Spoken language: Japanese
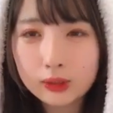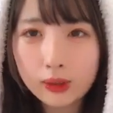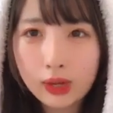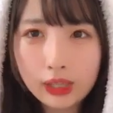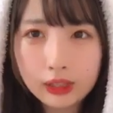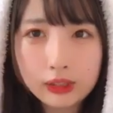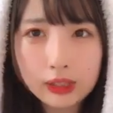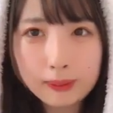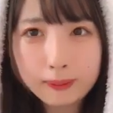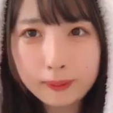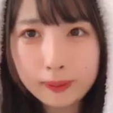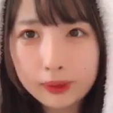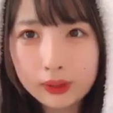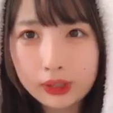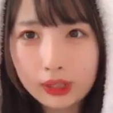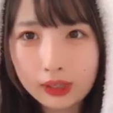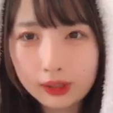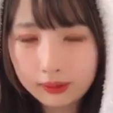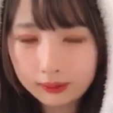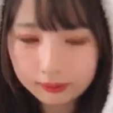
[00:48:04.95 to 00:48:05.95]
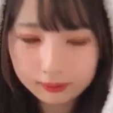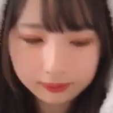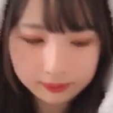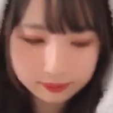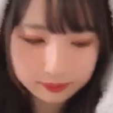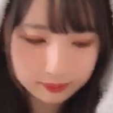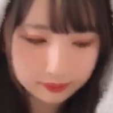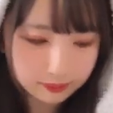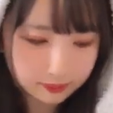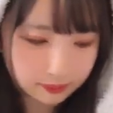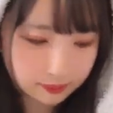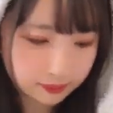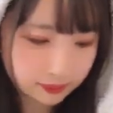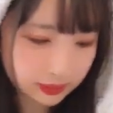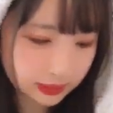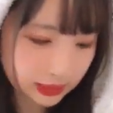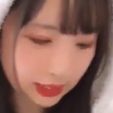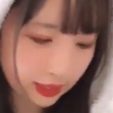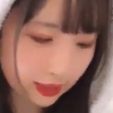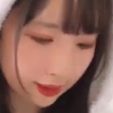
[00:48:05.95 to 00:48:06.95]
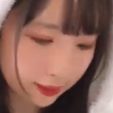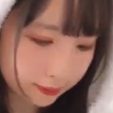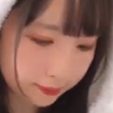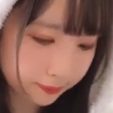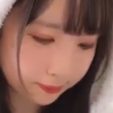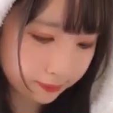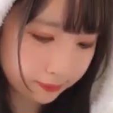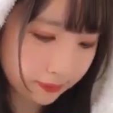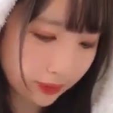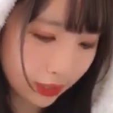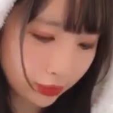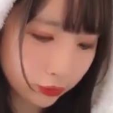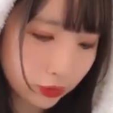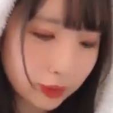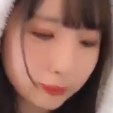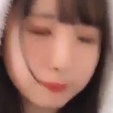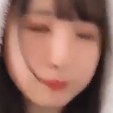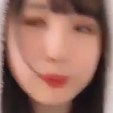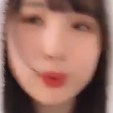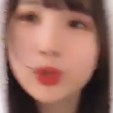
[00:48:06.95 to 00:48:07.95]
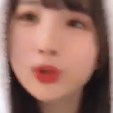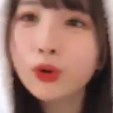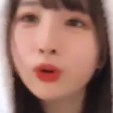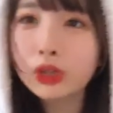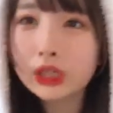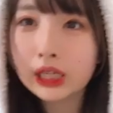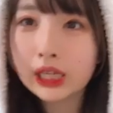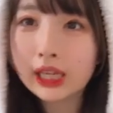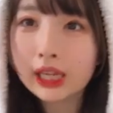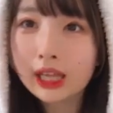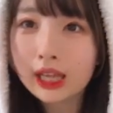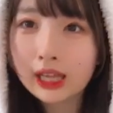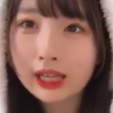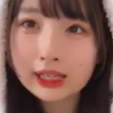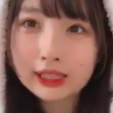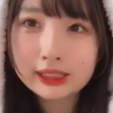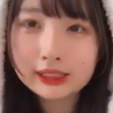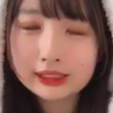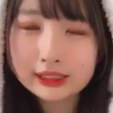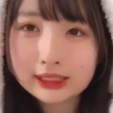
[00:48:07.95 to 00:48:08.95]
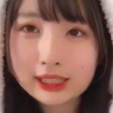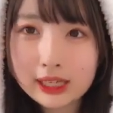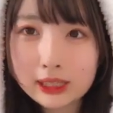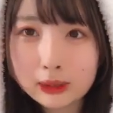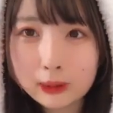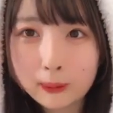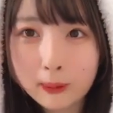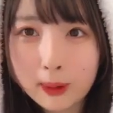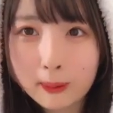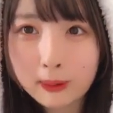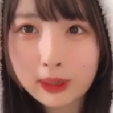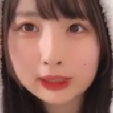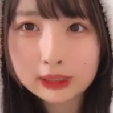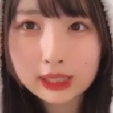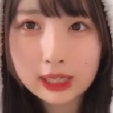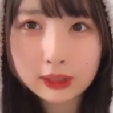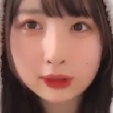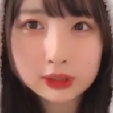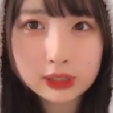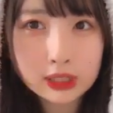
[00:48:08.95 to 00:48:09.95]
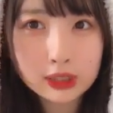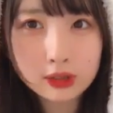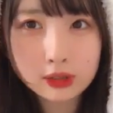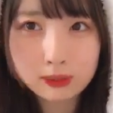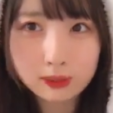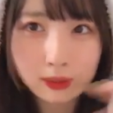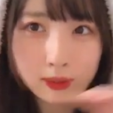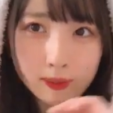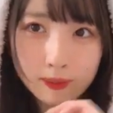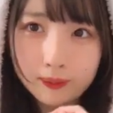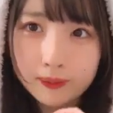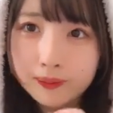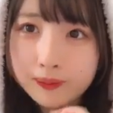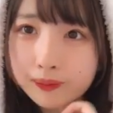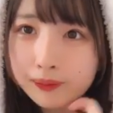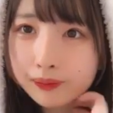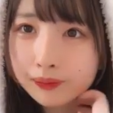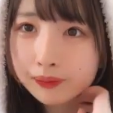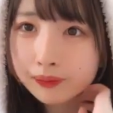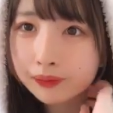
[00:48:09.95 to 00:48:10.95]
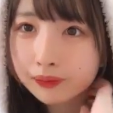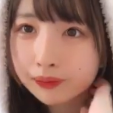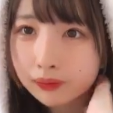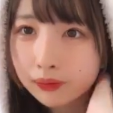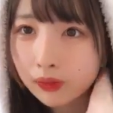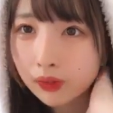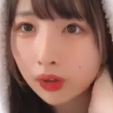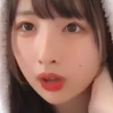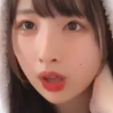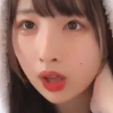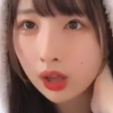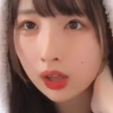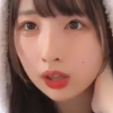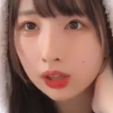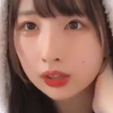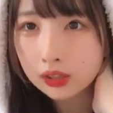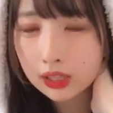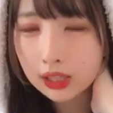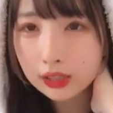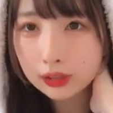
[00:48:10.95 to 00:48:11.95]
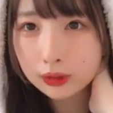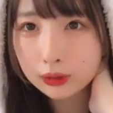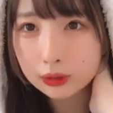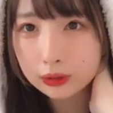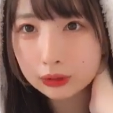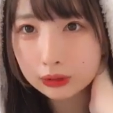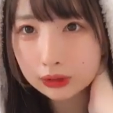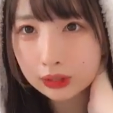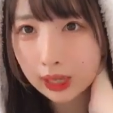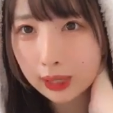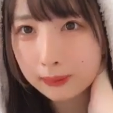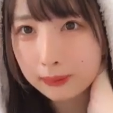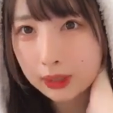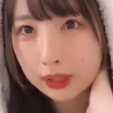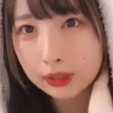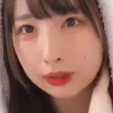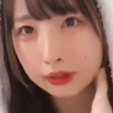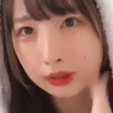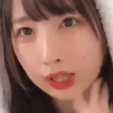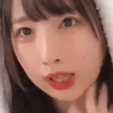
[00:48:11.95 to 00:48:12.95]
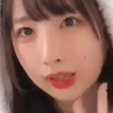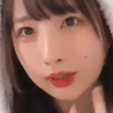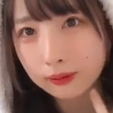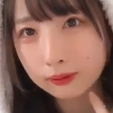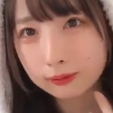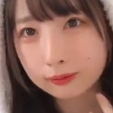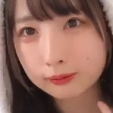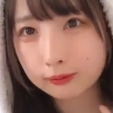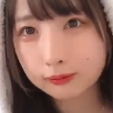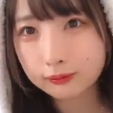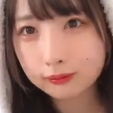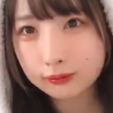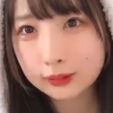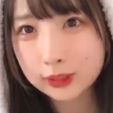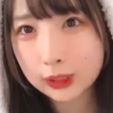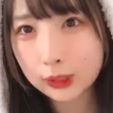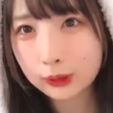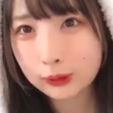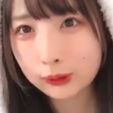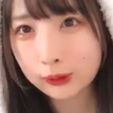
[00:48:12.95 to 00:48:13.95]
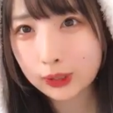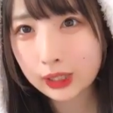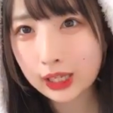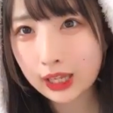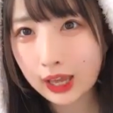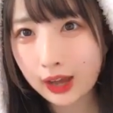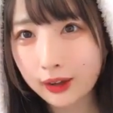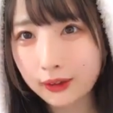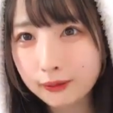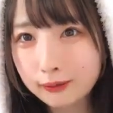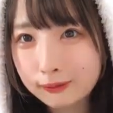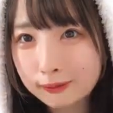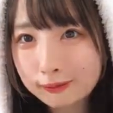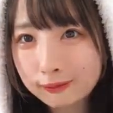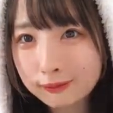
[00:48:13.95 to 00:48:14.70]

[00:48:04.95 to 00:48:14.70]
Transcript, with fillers: そうあと1分だじゃああと1分後にしたいと思いますあと30分なんというタイミングねちょうどいいやん